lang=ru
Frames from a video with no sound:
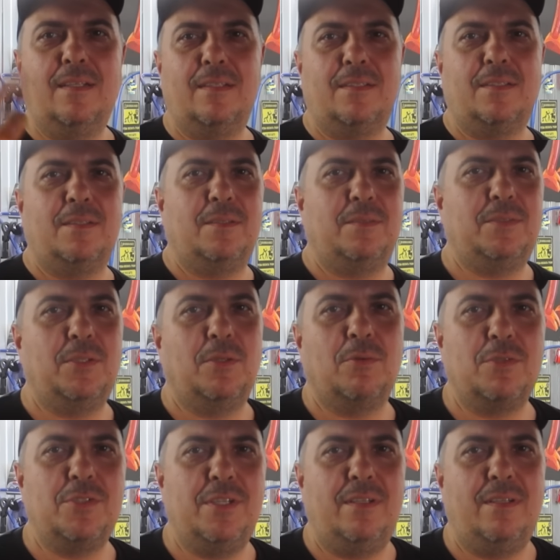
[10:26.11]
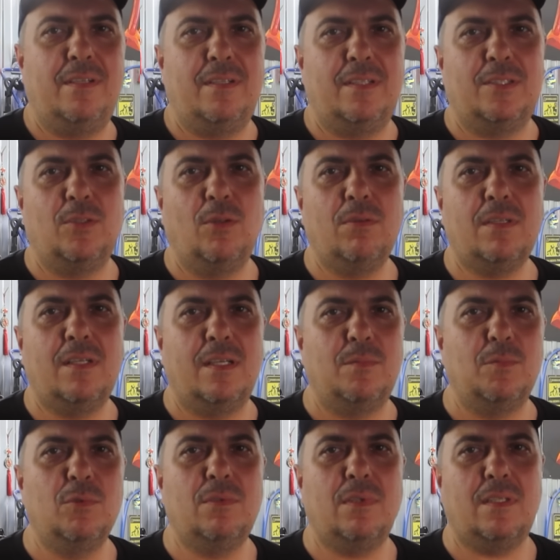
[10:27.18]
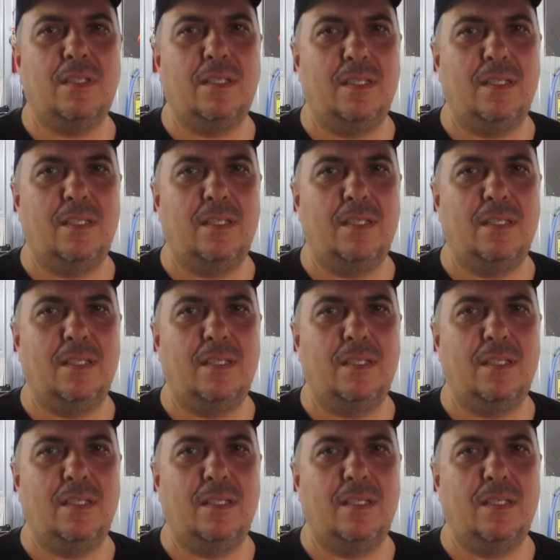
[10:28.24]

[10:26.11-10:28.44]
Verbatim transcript: Это все очень а, долго, муторно.